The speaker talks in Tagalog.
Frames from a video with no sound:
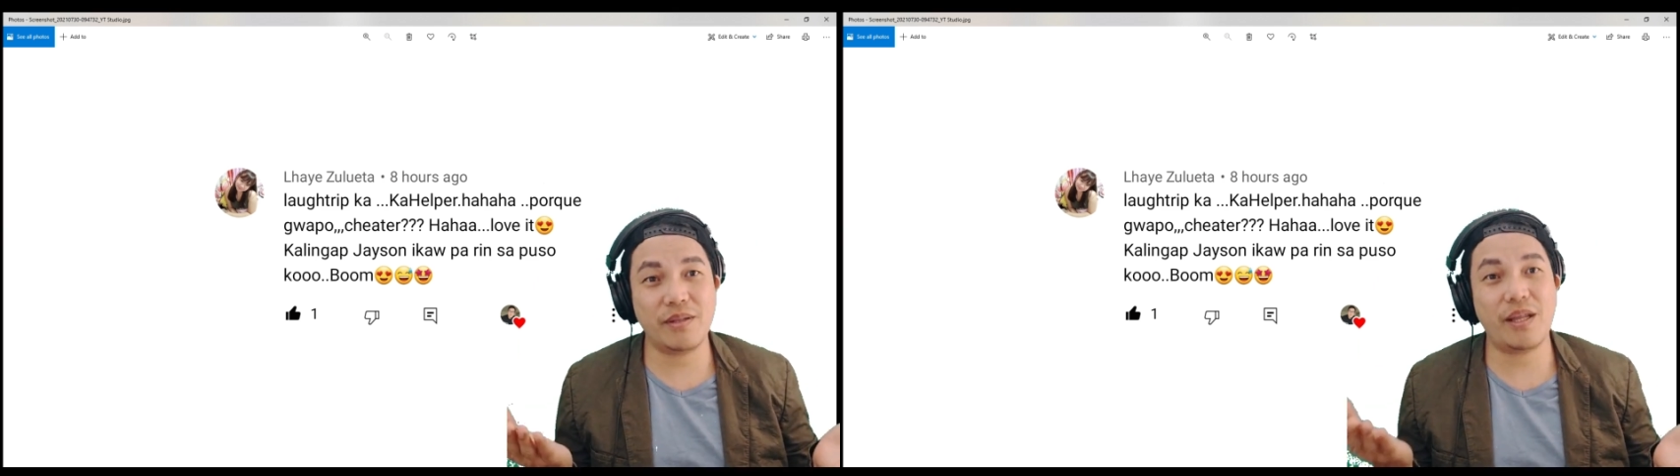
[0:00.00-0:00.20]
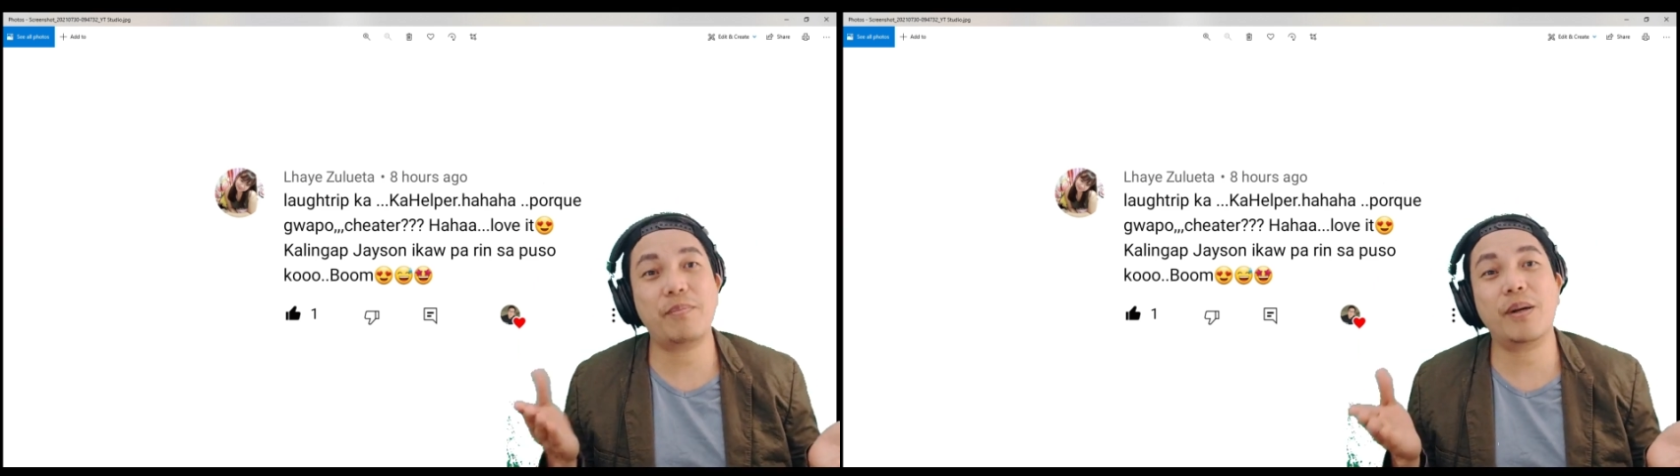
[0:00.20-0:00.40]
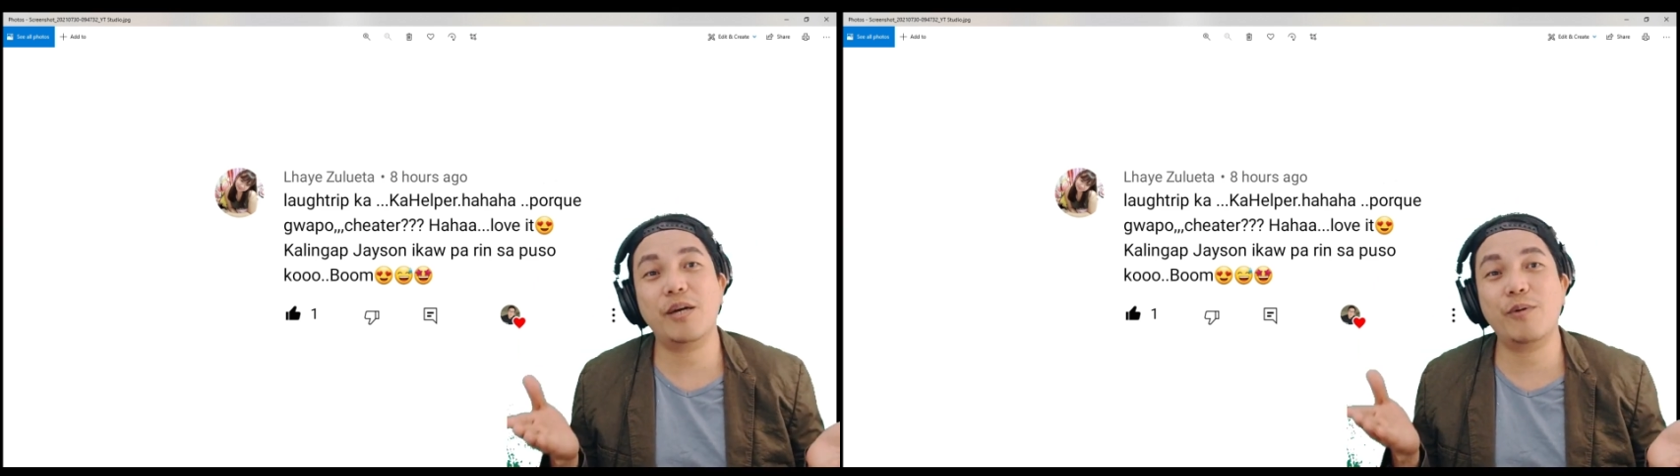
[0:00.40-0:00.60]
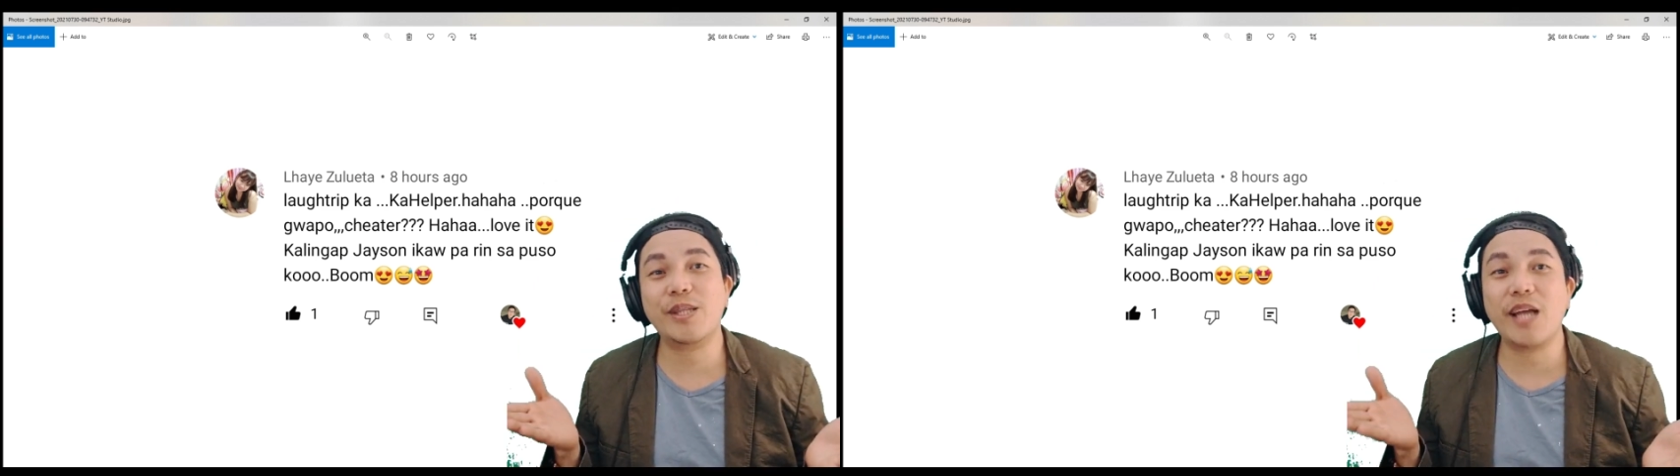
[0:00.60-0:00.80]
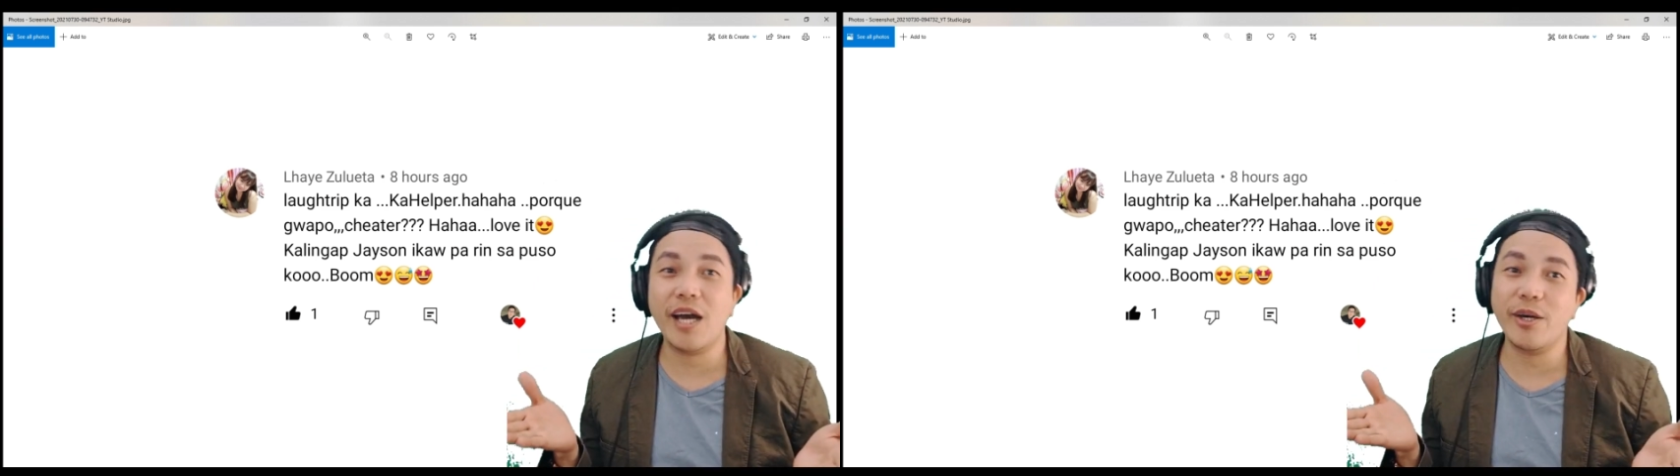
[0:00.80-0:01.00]
nakapag-iwan
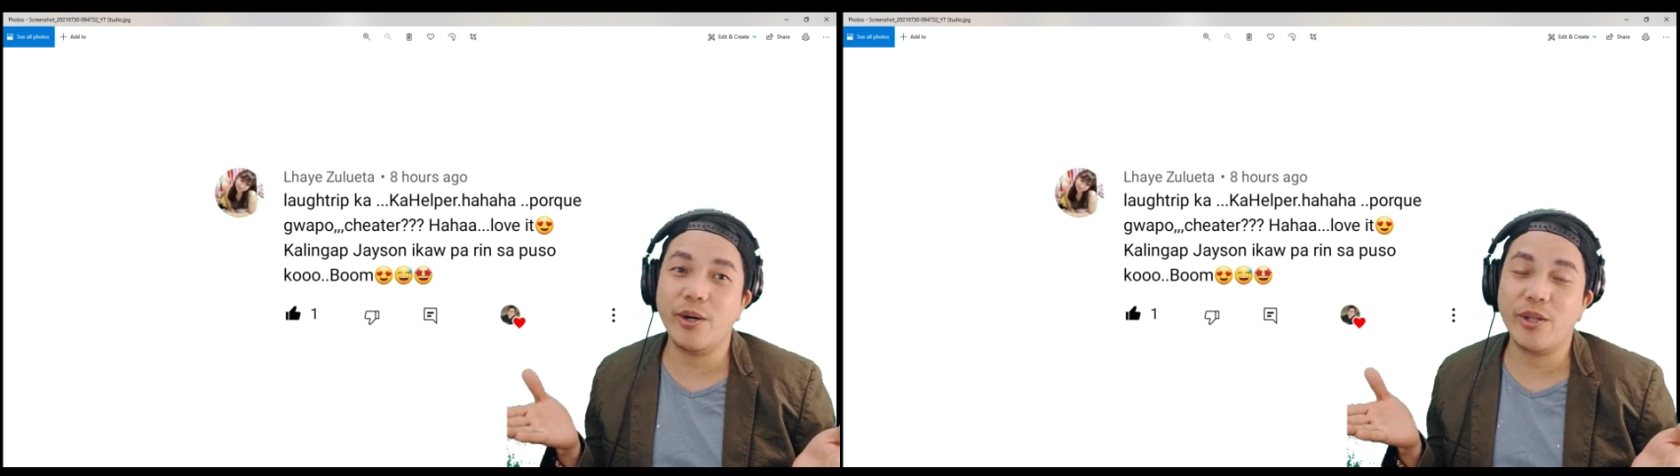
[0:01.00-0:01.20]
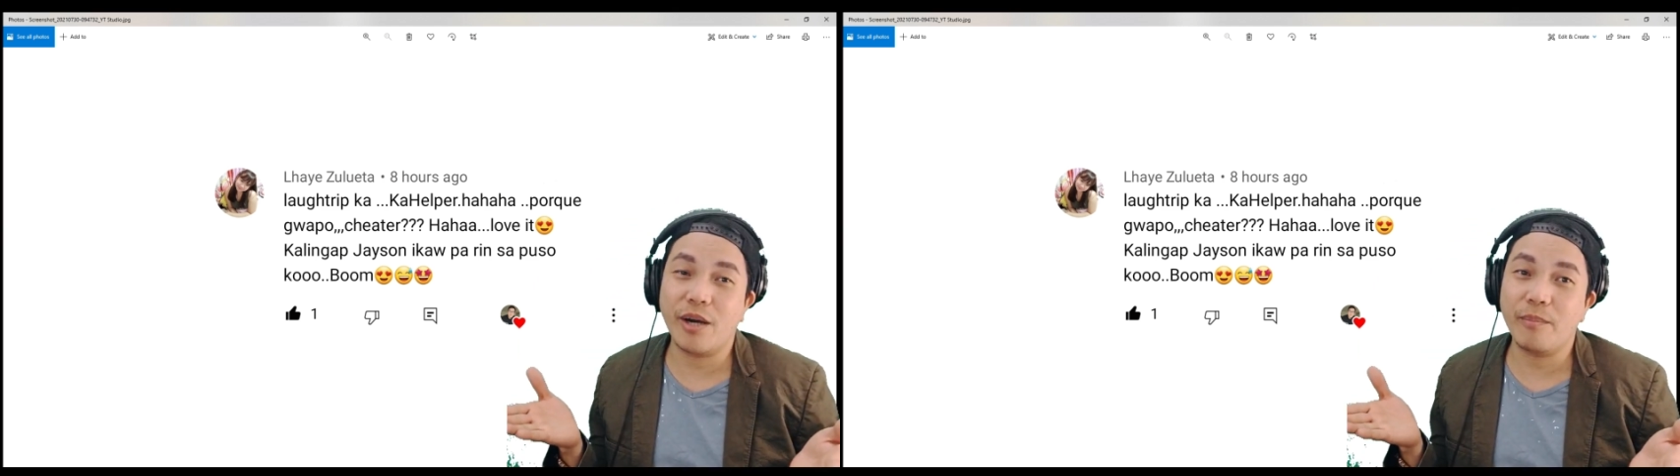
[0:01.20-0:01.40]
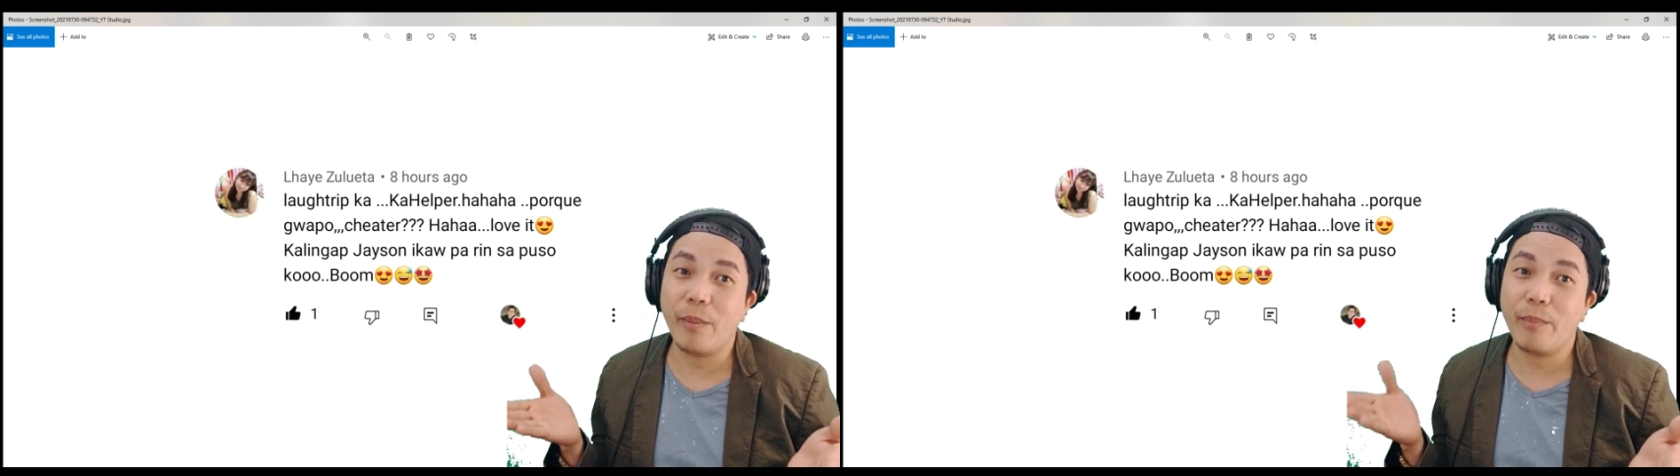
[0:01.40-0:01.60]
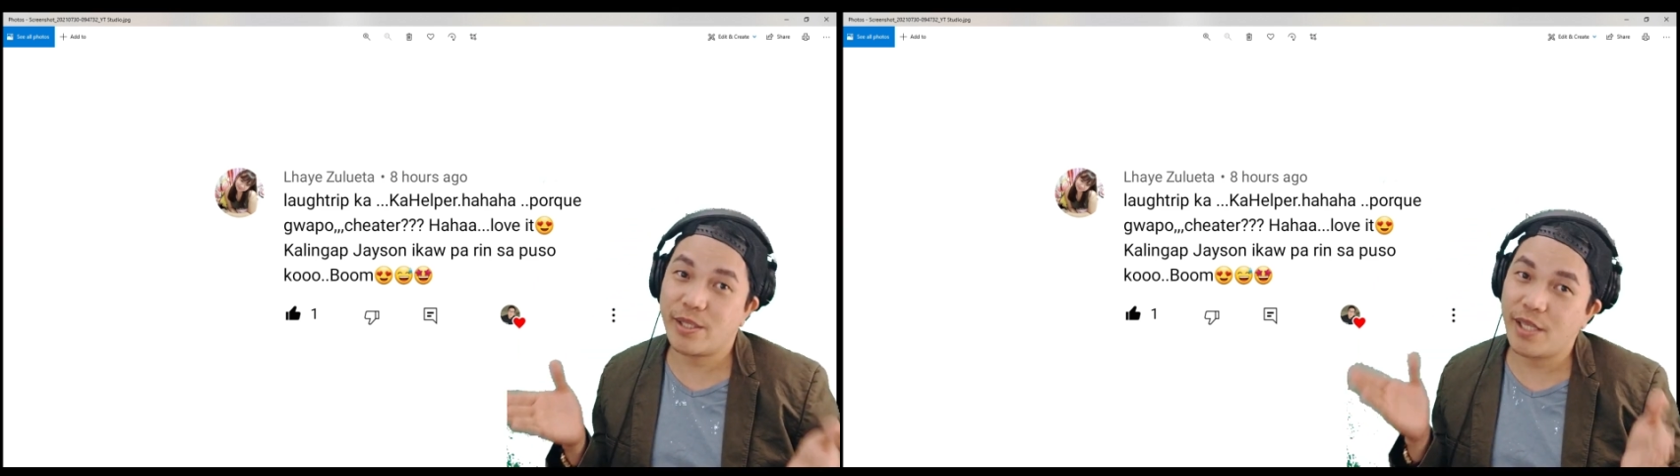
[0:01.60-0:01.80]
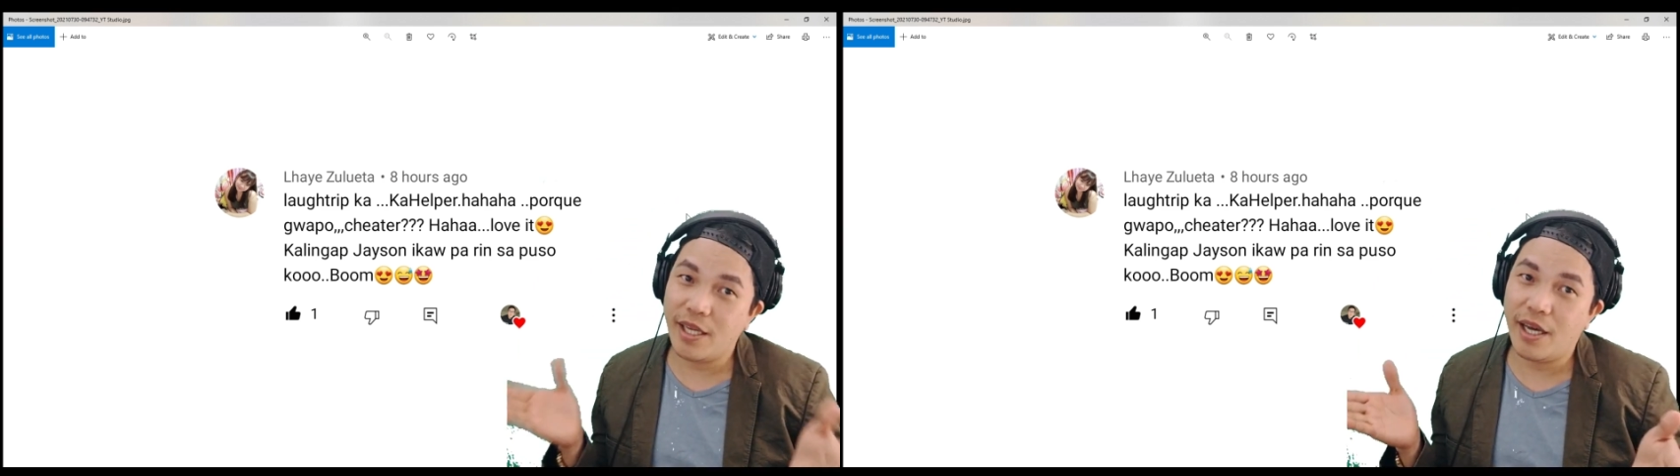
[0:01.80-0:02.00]
tayo ng
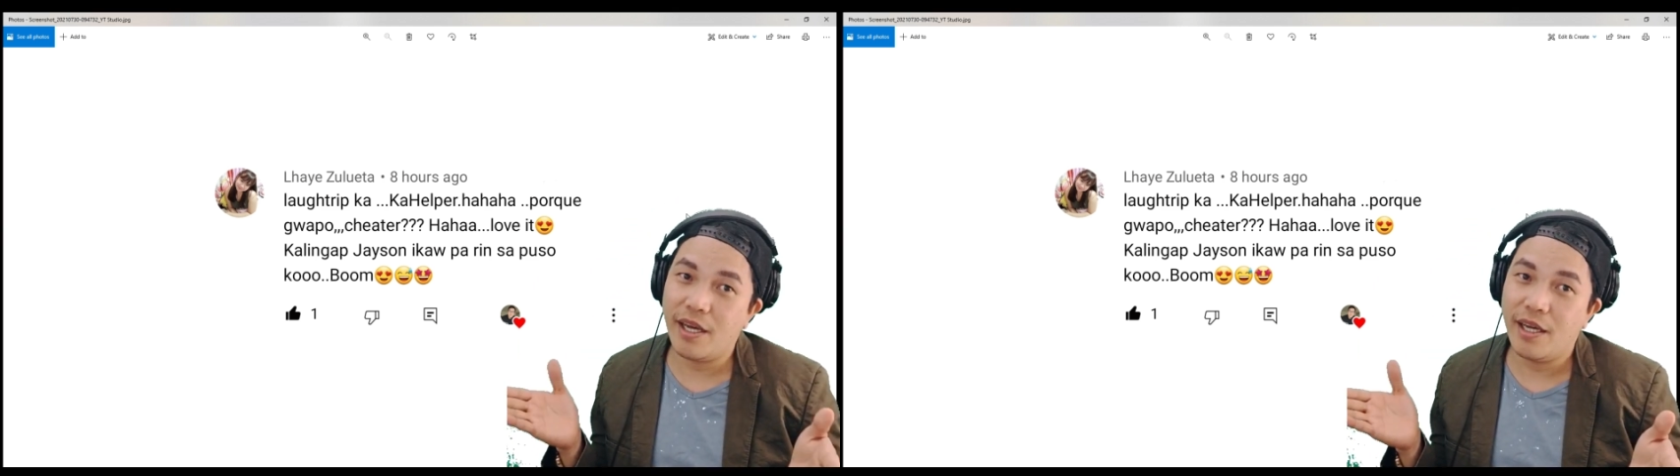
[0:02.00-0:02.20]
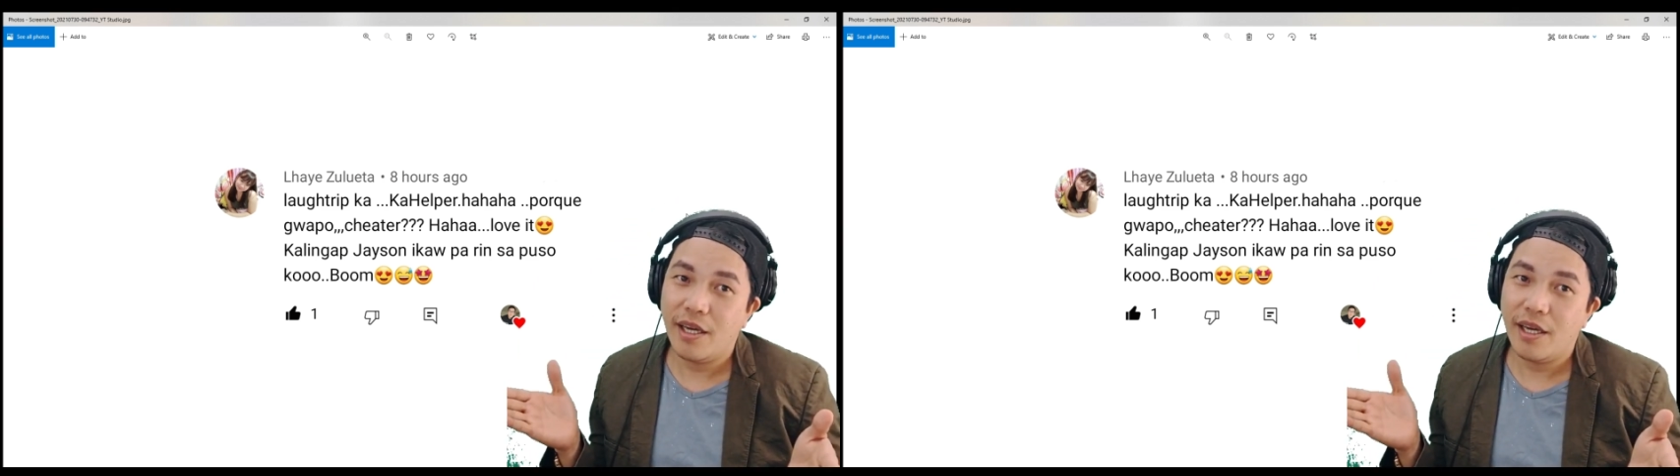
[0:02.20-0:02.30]
pampasaya,